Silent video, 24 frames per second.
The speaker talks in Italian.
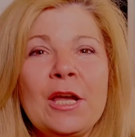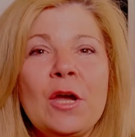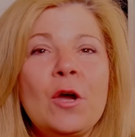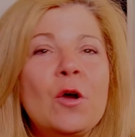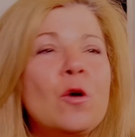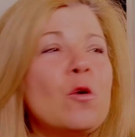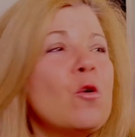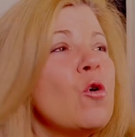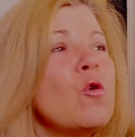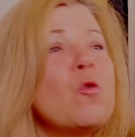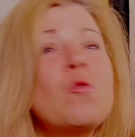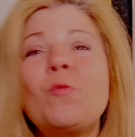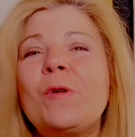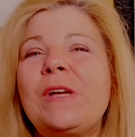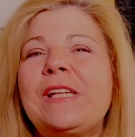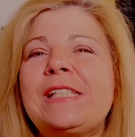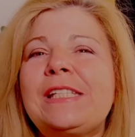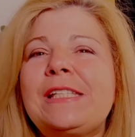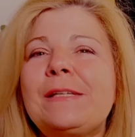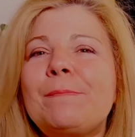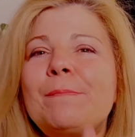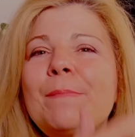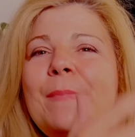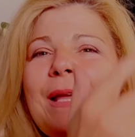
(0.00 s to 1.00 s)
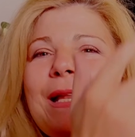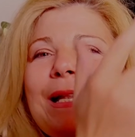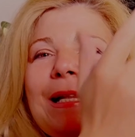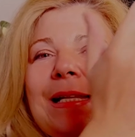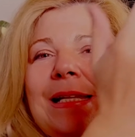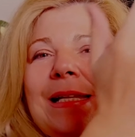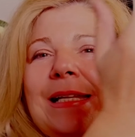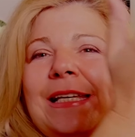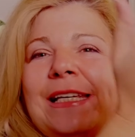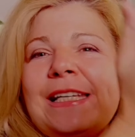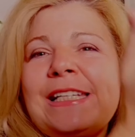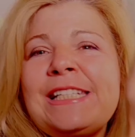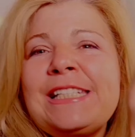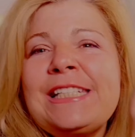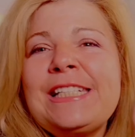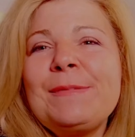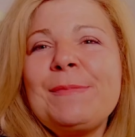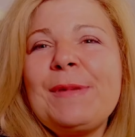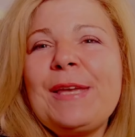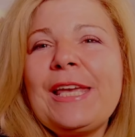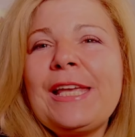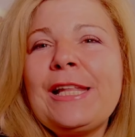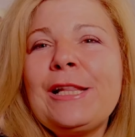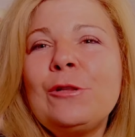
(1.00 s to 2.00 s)
con queste
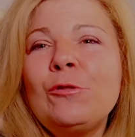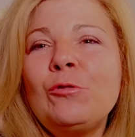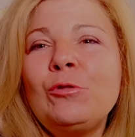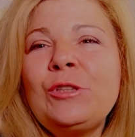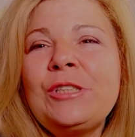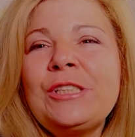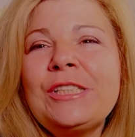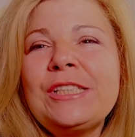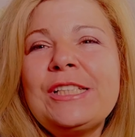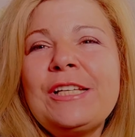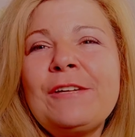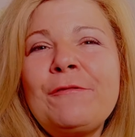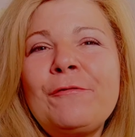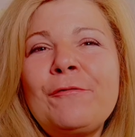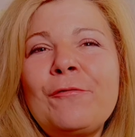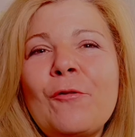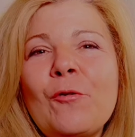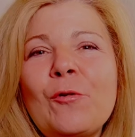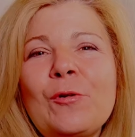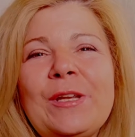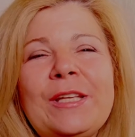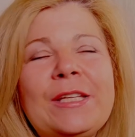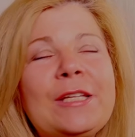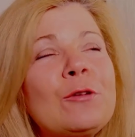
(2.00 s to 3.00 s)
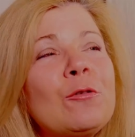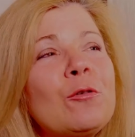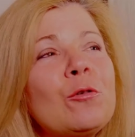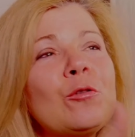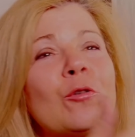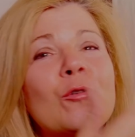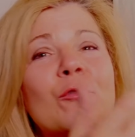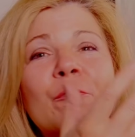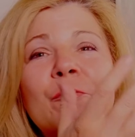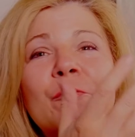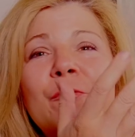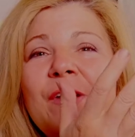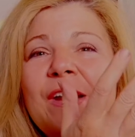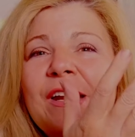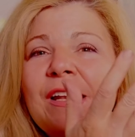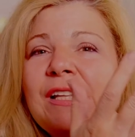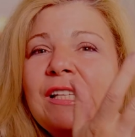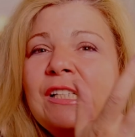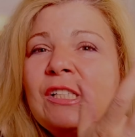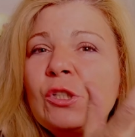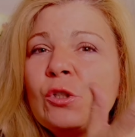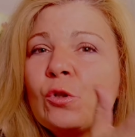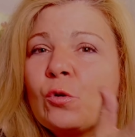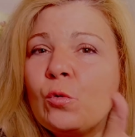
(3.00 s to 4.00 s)
bellissime e lucide foglie di color
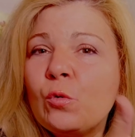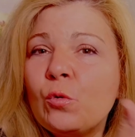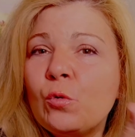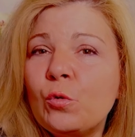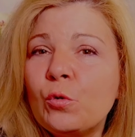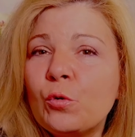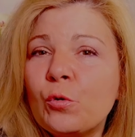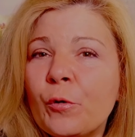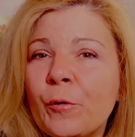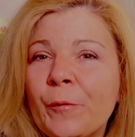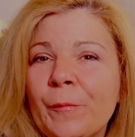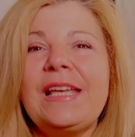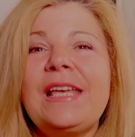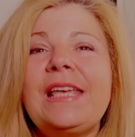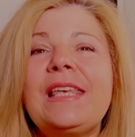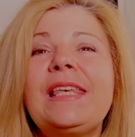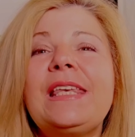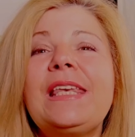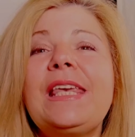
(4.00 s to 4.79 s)
verde scuro